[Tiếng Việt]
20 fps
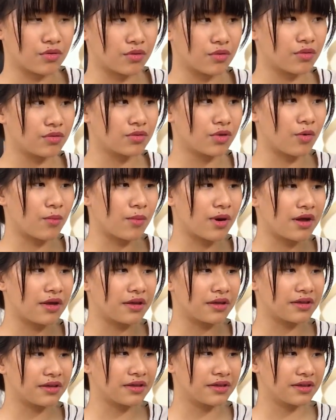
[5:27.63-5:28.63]
chú tùng
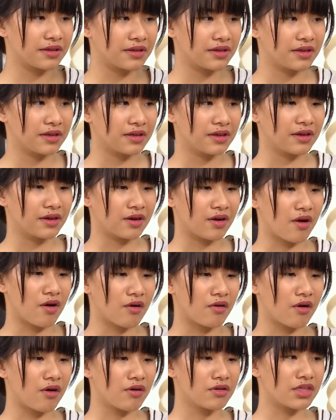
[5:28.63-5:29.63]
ơi
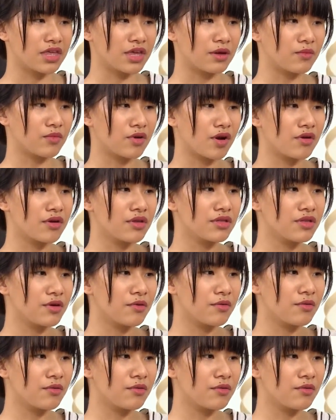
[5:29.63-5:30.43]
con có chuyện muốn nói với